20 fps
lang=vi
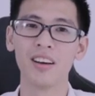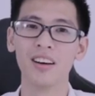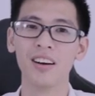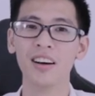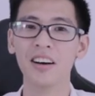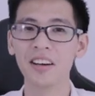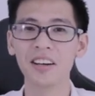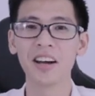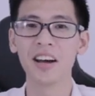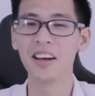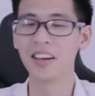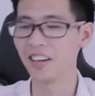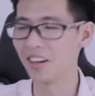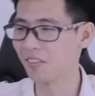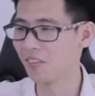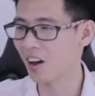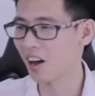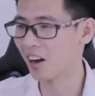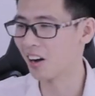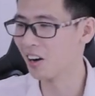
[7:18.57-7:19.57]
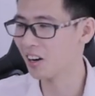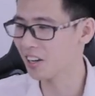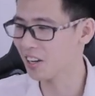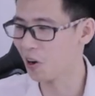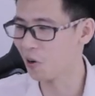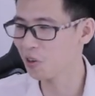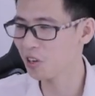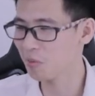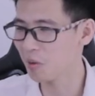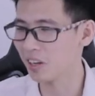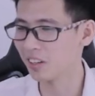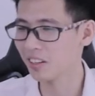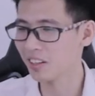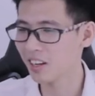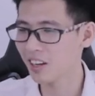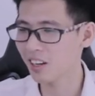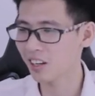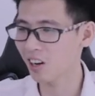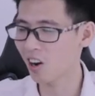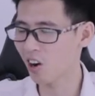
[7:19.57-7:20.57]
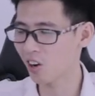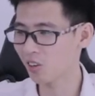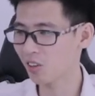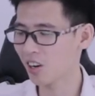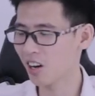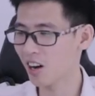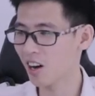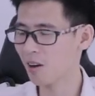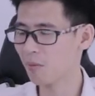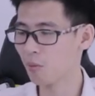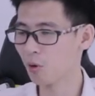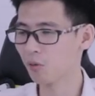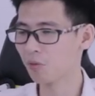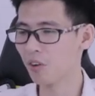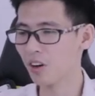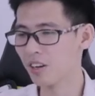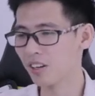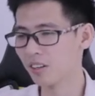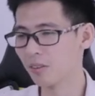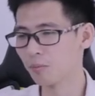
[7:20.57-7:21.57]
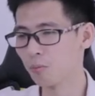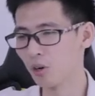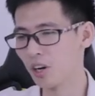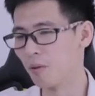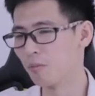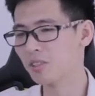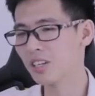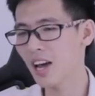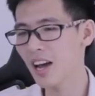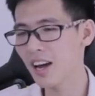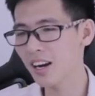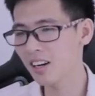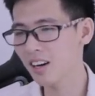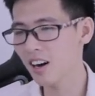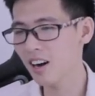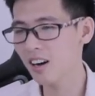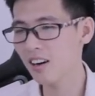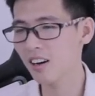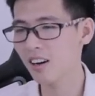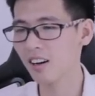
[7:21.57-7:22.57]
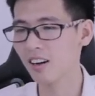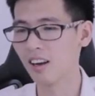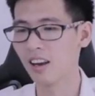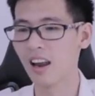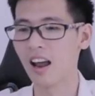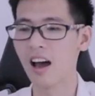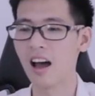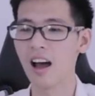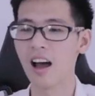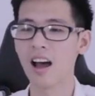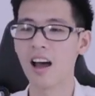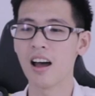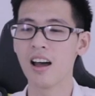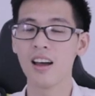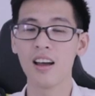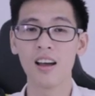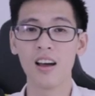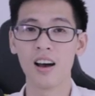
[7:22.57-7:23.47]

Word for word: uh, hơi gầy và hơi yếu như mình còn uh, một phần một điểm chê nữa là